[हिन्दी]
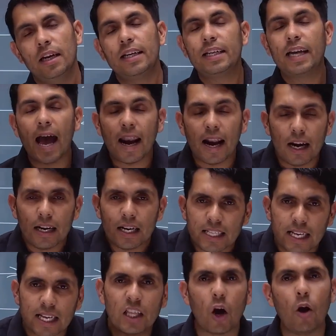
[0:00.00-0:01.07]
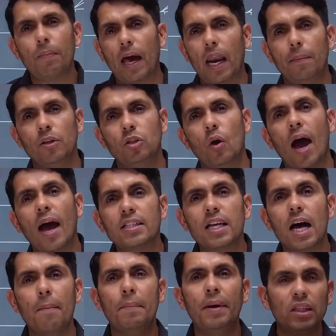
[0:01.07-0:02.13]
गारंटी देता हूं प्यारे बच्चों
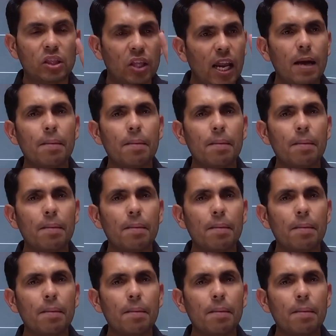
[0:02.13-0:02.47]
एग्जाम में थ्री